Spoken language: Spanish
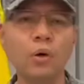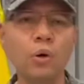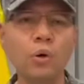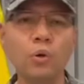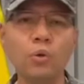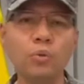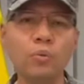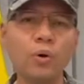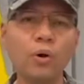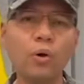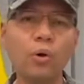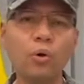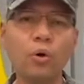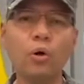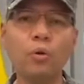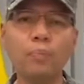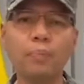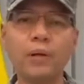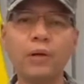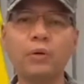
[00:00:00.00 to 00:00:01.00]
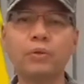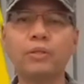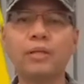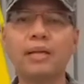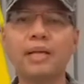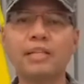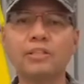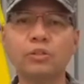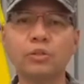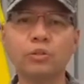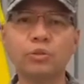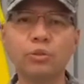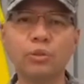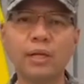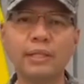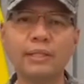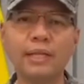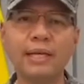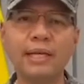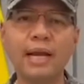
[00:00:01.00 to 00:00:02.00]
Un nuevo golpe contra las
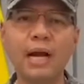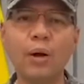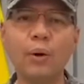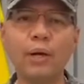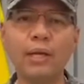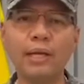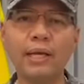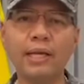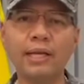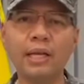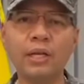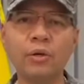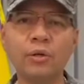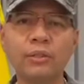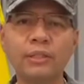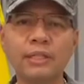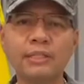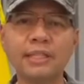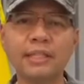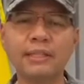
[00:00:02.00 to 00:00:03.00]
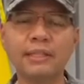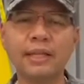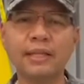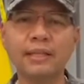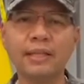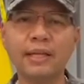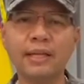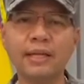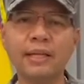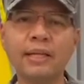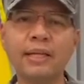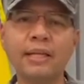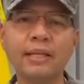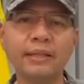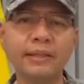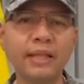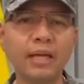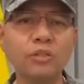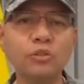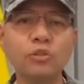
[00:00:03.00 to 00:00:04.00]
estructuras del GAO LN Norte de Santander
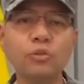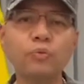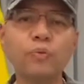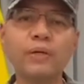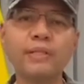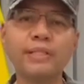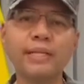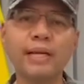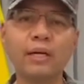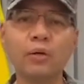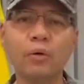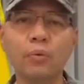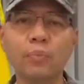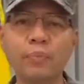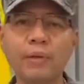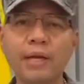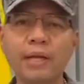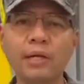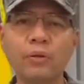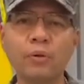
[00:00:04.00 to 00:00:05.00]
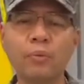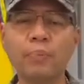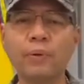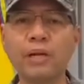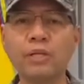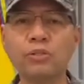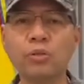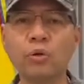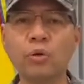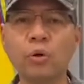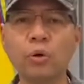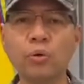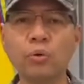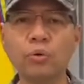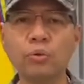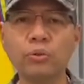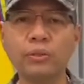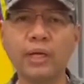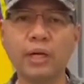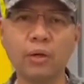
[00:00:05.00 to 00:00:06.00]
dan su fuerza a la colombiana en operación
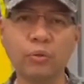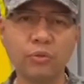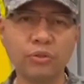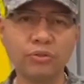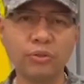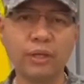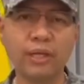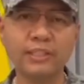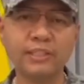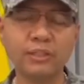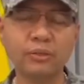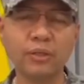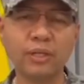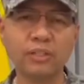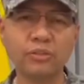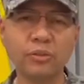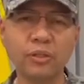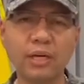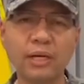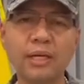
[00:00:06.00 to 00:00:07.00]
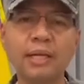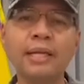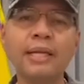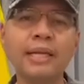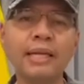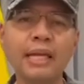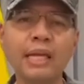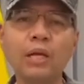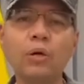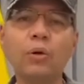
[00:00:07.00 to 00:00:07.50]
conjunta con nuestro Ejército Nacional y